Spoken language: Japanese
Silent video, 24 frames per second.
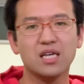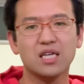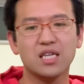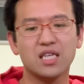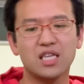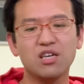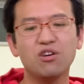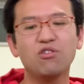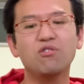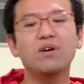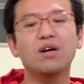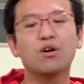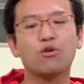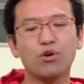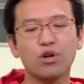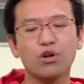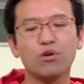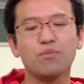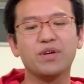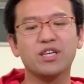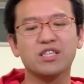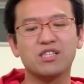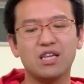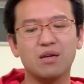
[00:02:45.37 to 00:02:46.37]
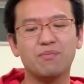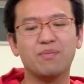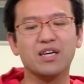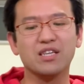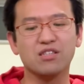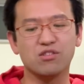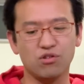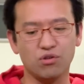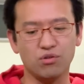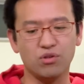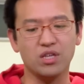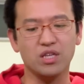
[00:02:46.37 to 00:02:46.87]
基本はこれをベースで
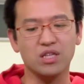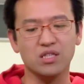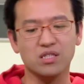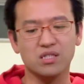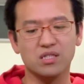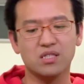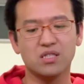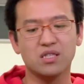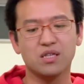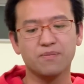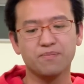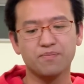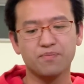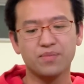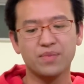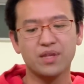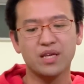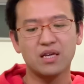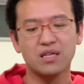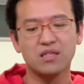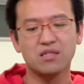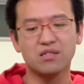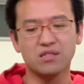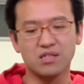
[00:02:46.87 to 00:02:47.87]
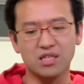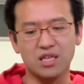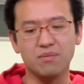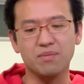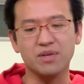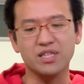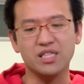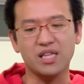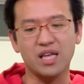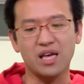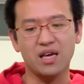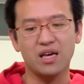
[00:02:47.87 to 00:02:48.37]
回す予定です。続き
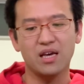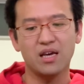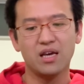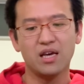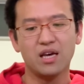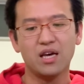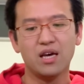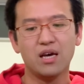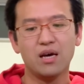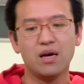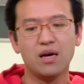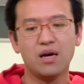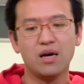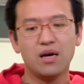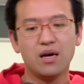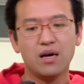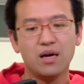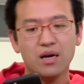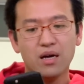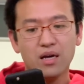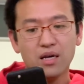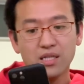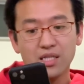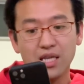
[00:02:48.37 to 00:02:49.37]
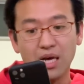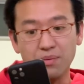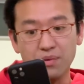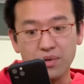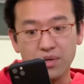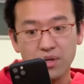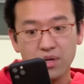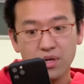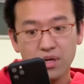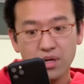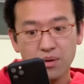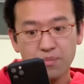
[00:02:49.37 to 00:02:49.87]
まして、
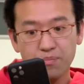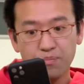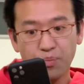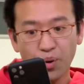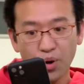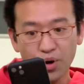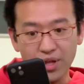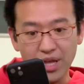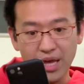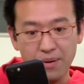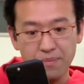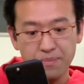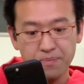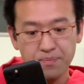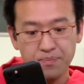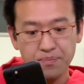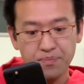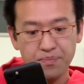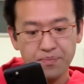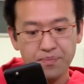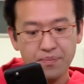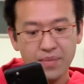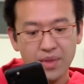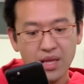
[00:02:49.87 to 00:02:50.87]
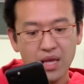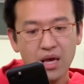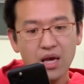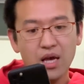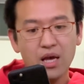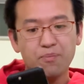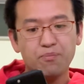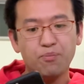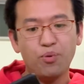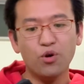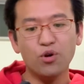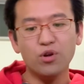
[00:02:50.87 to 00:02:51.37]
サブ。ポロネ。
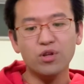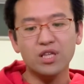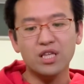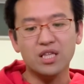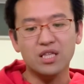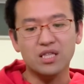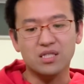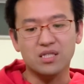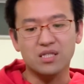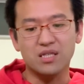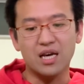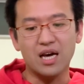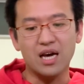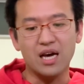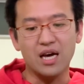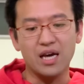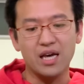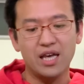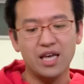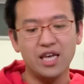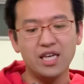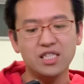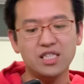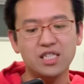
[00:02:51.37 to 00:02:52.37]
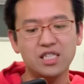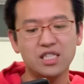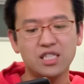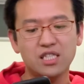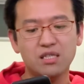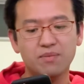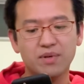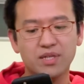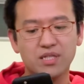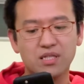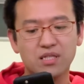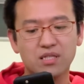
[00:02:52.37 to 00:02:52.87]
ポロネですが、変身
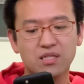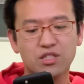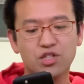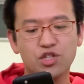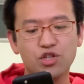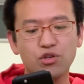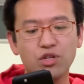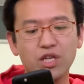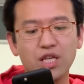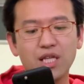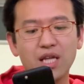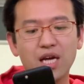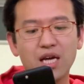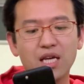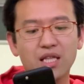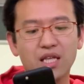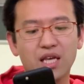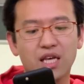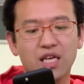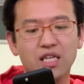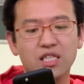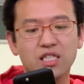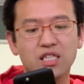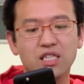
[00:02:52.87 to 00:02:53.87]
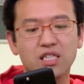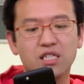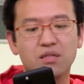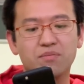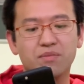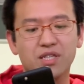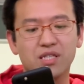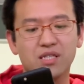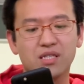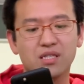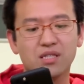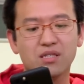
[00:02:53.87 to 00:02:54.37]
します。12ターンで変身し
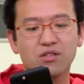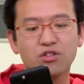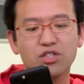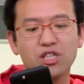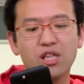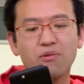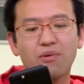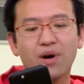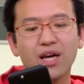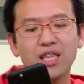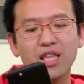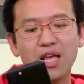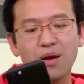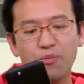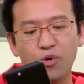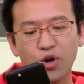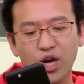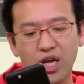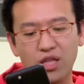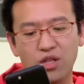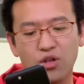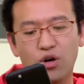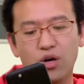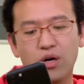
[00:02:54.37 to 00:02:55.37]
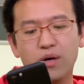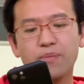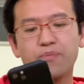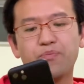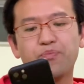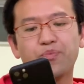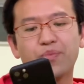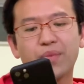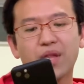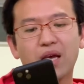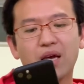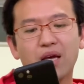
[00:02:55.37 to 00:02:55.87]
ます。そしてワンダーポケット。
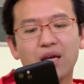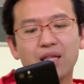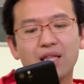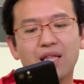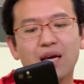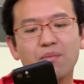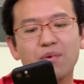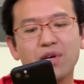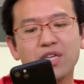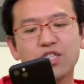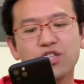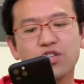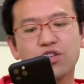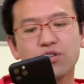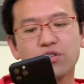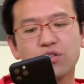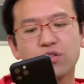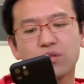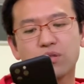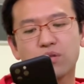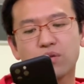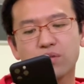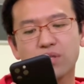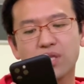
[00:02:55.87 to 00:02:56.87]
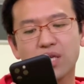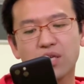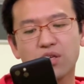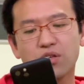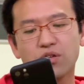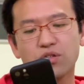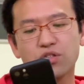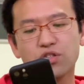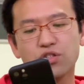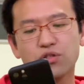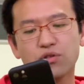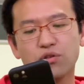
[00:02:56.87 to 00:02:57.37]
ダメージ吸収、属性
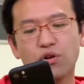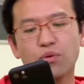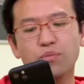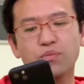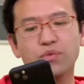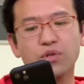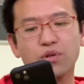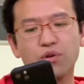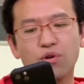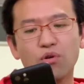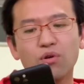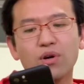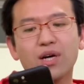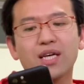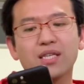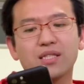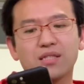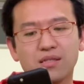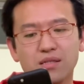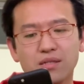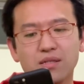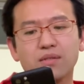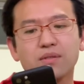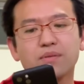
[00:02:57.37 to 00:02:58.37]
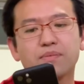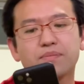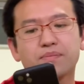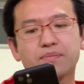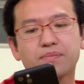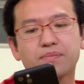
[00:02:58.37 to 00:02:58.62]
吸収を無効化する。